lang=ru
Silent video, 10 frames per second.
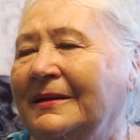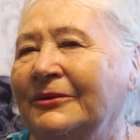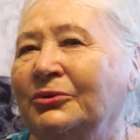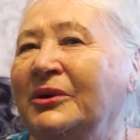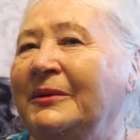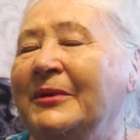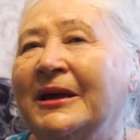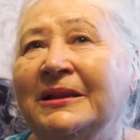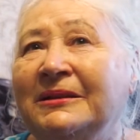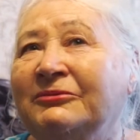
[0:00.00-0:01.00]
Ну,
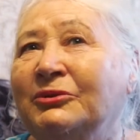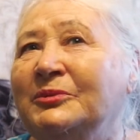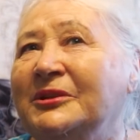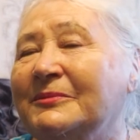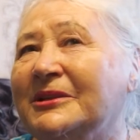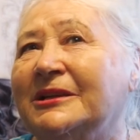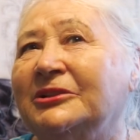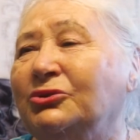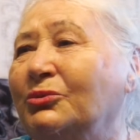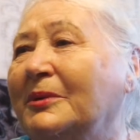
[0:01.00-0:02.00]
ребята, в общем,
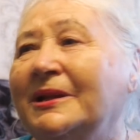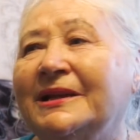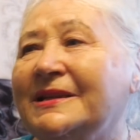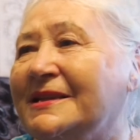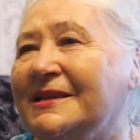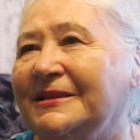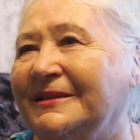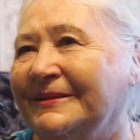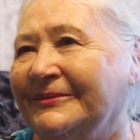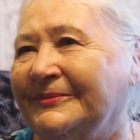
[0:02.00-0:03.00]
скажу,
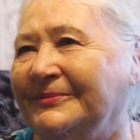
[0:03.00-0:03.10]
молодцы.